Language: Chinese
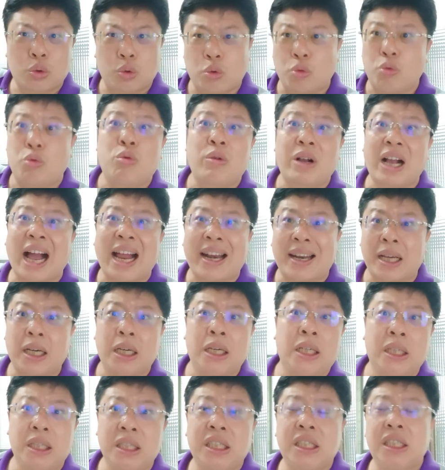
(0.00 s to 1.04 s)
骨干
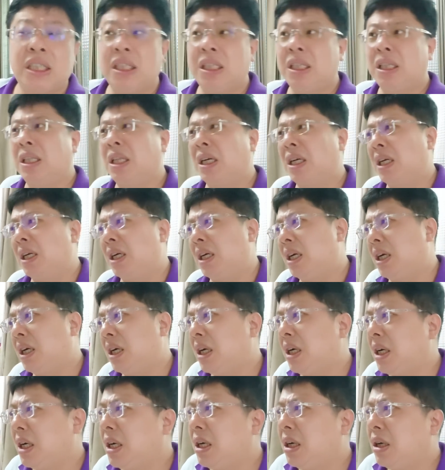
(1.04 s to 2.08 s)
核心
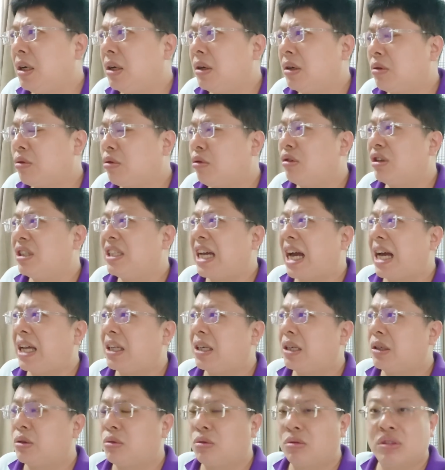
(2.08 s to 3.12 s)
的国家
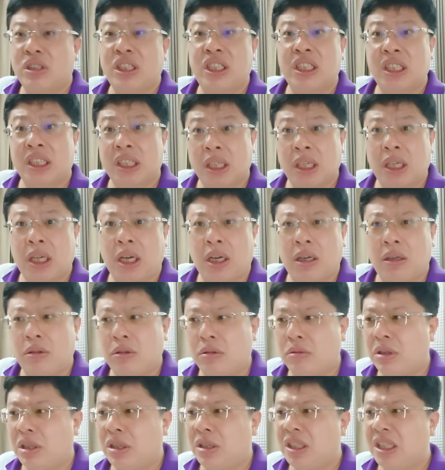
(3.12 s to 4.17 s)
的国事啊，
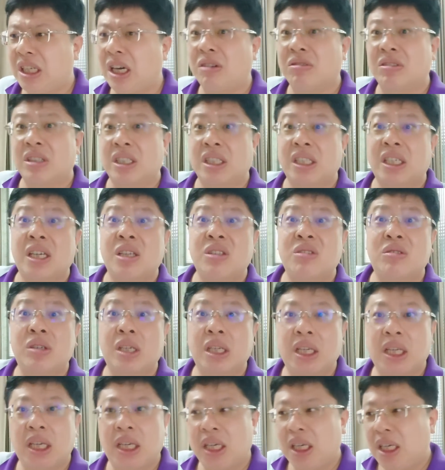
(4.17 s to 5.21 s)
孝子贤
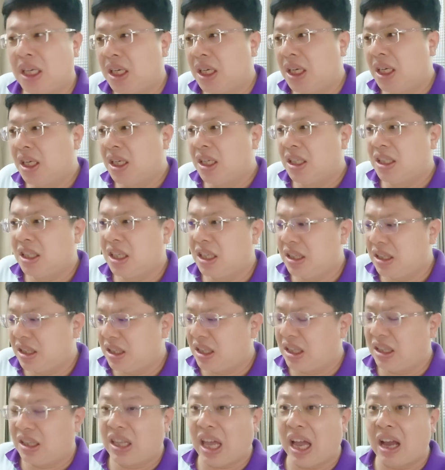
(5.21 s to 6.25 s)
孙，甚
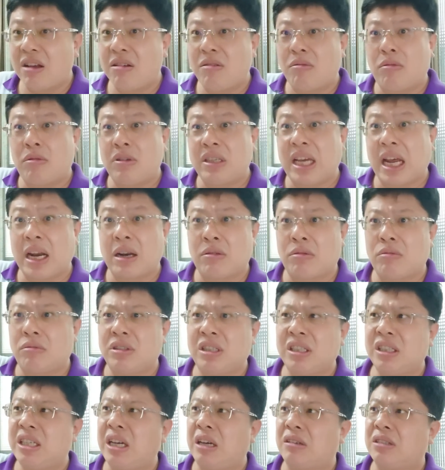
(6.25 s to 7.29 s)
当国家的国
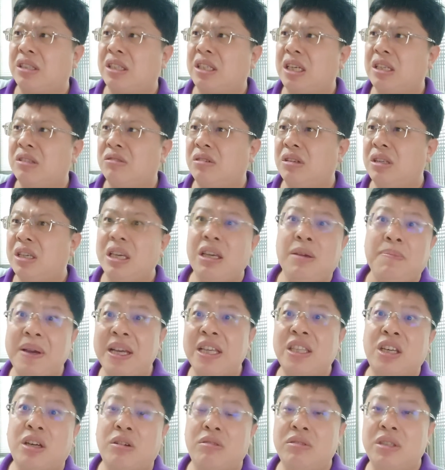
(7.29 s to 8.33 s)
事孝子贤孙一
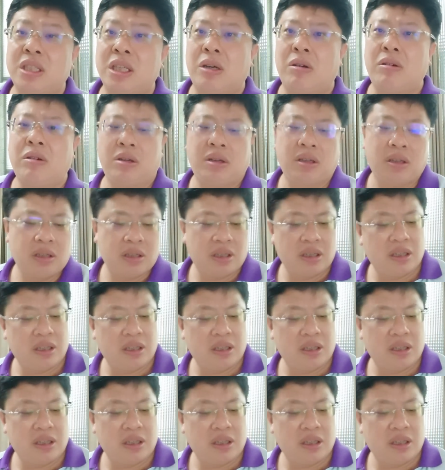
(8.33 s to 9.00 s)
被抽走。